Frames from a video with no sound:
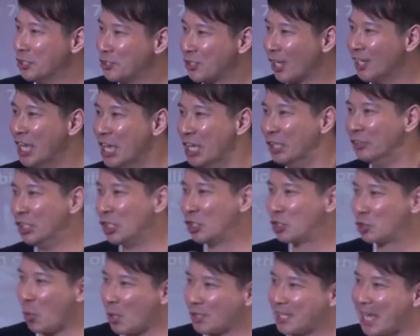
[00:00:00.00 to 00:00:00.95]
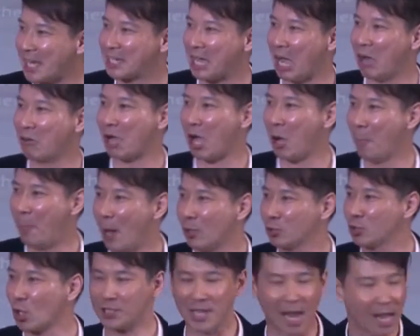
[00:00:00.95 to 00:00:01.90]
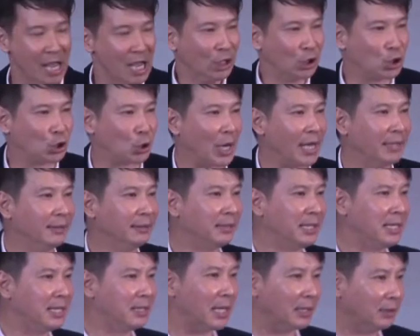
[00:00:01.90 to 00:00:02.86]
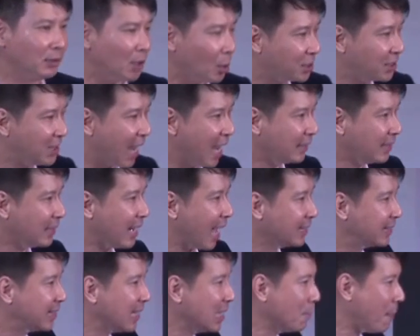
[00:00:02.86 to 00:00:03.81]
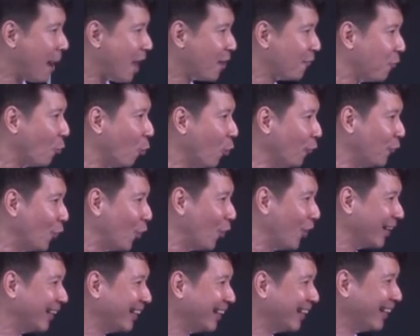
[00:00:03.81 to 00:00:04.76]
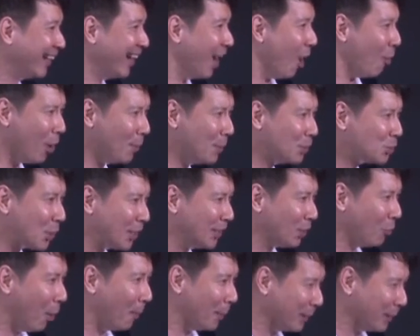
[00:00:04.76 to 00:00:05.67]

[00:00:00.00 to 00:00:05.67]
权的神，你坐在高高宝座上，全地人都向你来敬拜服佛。我们觉